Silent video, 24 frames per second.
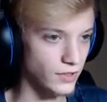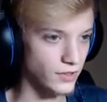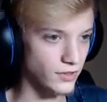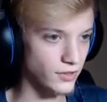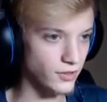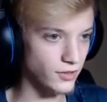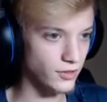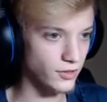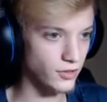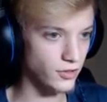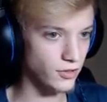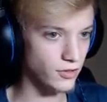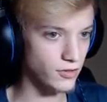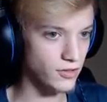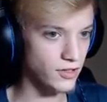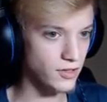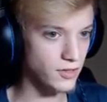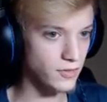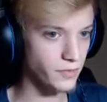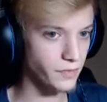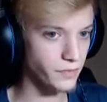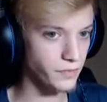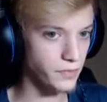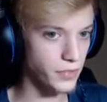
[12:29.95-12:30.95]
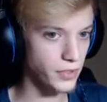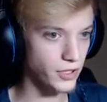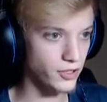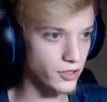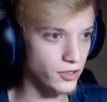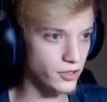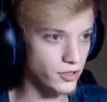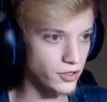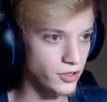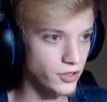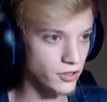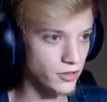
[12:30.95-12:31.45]
E, chodzę i
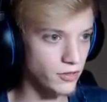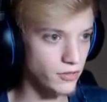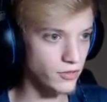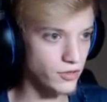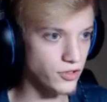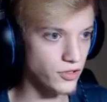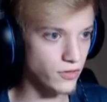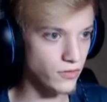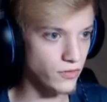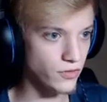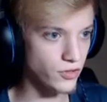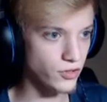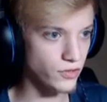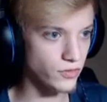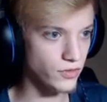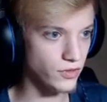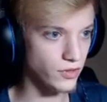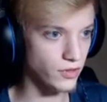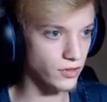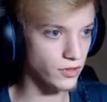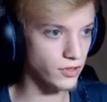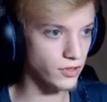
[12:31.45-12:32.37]
patrzę, czy on się ruszył stąd.